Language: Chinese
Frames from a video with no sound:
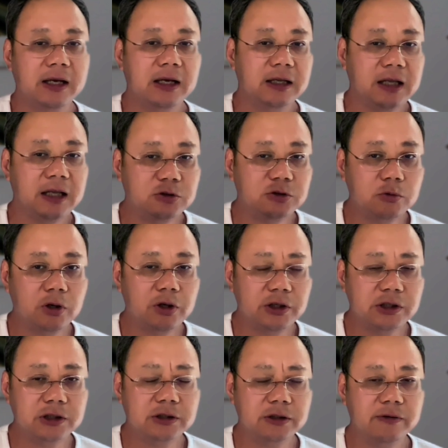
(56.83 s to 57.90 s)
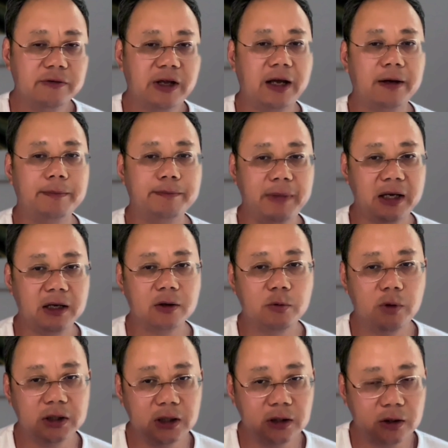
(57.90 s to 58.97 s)
那中国留学生在美
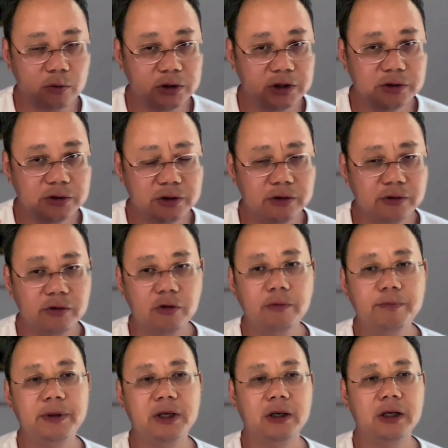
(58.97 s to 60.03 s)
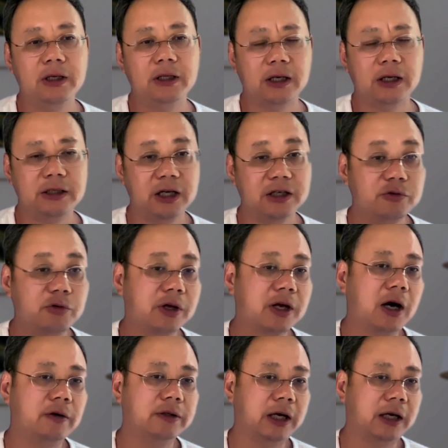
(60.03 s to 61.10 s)
国的国际学生总比例呢，也是最
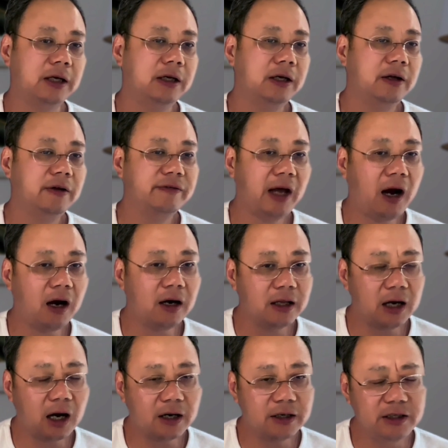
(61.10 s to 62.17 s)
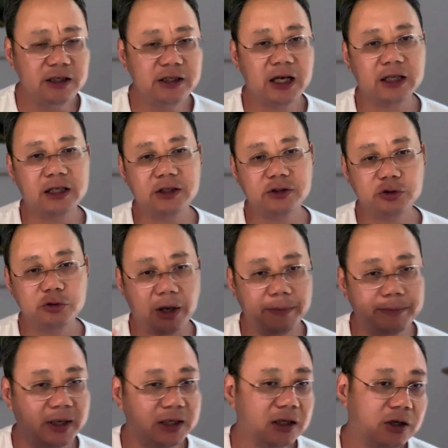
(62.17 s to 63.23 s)
高的，在二零二一年呢，全
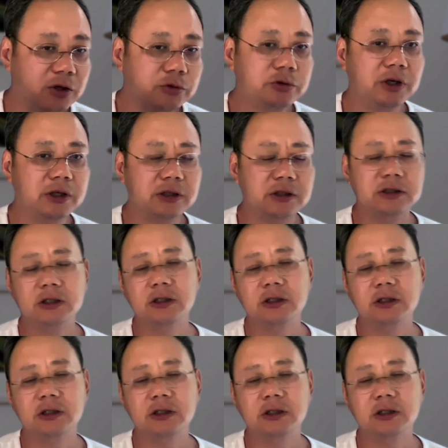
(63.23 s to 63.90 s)
美的留学生